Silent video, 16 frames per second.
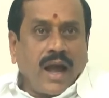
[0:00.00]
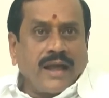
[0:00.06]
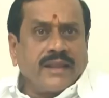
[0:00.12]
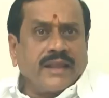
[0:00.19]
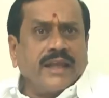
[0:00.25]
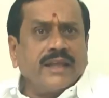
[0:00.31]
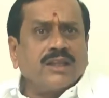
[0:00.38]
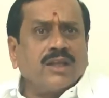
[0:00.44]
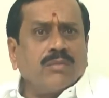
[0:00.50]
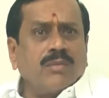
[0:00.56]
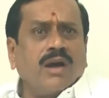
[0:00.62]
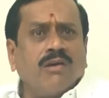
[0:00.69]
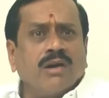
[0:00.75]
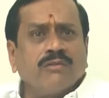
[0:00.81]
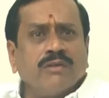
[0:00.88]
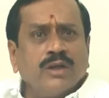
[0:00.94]
அதை ஏன்
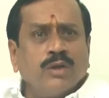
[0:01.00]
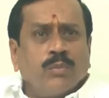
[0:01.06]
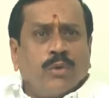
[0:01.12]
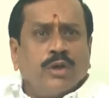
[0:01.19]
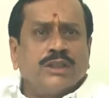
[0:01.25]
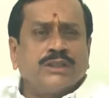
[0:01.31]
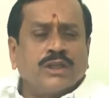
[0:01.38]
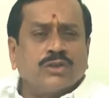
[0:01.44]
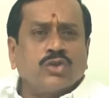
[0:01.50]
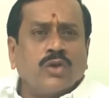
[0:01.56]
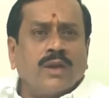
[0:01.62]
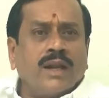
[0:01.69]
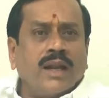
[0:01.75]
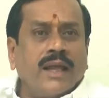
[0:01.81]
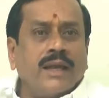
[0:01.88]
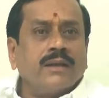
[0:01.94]
திருமாவளவன் இன்னும் போலீஸ்கிட்ட
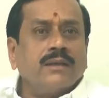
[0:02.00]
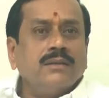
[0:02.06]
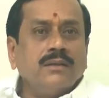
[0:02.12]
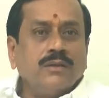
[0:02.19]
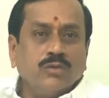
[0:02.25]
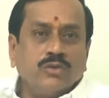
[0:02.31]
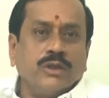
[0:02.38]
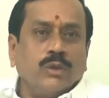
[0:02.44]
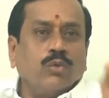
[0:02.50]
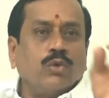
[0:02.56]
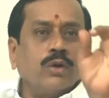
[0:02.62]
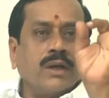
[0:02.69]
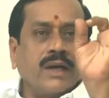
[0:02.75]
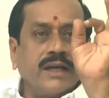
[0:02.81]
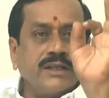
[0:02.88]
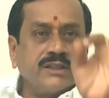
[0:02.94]
சொல்லலை சி ஒரு
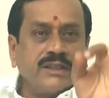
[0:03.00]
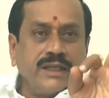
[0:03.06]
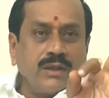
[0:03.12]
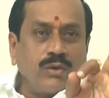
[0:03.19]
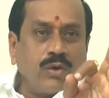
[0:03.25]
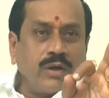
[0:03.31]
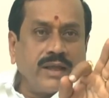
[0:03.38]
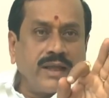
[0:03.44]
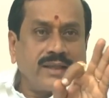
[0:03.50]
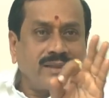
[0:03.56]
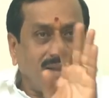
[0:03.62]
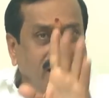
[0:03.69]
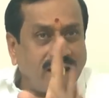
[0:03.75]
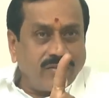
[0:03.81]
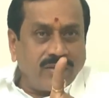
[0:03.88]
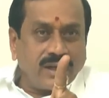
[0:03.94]
கட்சியினுடைய
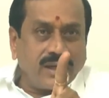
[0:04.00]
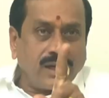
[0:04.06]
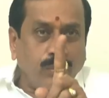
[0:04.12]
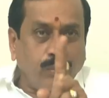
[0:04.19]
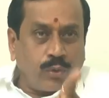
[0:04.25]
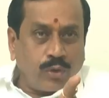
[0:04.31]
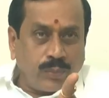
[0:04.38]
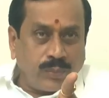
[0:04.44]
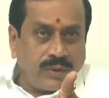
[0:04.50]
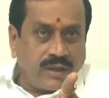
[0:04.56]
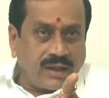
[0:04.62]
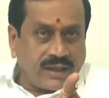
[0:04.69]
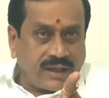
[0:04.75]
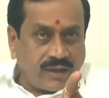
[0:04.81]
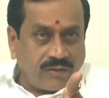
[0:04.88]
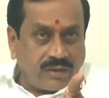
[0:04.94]
தலைவருங்கிற பொறுப்பில்
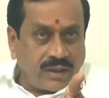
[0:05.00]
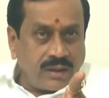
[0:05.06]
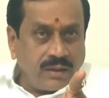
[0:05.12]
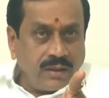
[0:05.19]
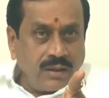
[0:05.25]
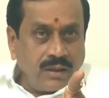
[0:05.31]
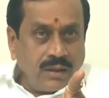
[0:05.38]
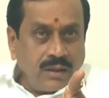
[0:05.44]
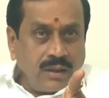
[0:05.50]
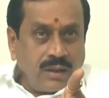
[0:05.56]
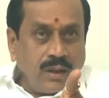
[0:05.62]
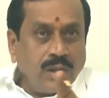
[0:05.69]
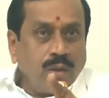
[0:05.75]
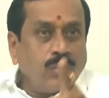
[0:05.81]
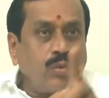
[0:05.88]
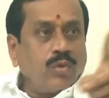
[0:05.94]
இருக்கிறவர்
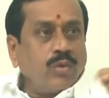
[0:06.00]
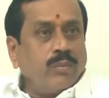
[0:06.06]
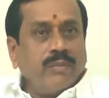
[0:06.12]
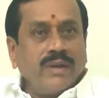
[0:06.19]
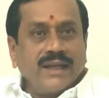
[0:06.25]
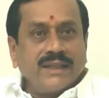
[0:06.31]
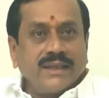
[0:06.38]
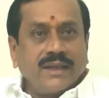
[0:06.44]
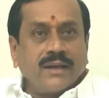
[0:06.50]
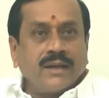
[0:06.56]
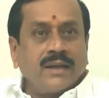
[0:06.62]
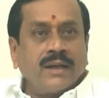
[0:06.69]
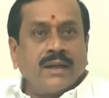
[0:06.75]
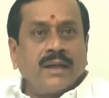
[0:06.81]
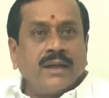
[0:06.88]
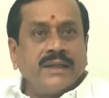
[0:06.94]
ஒரு மேஜர்
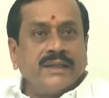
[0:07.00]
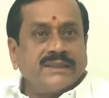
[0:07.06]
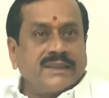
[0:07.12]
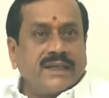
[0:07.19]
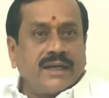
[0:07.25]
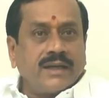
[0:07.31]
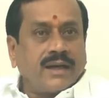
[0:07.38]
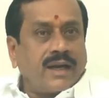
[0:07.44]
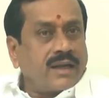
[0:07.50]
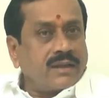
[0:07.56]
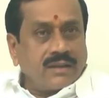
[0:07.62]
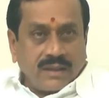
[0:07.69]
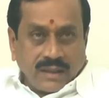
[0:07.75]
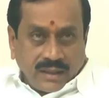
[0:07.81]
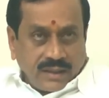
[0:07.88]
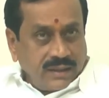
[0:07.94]
இன்சிடெண்ட்
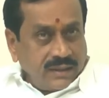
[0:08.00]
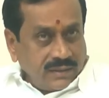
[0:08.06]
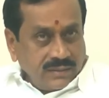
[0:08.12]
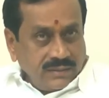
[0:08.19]
நடந்திருக்கு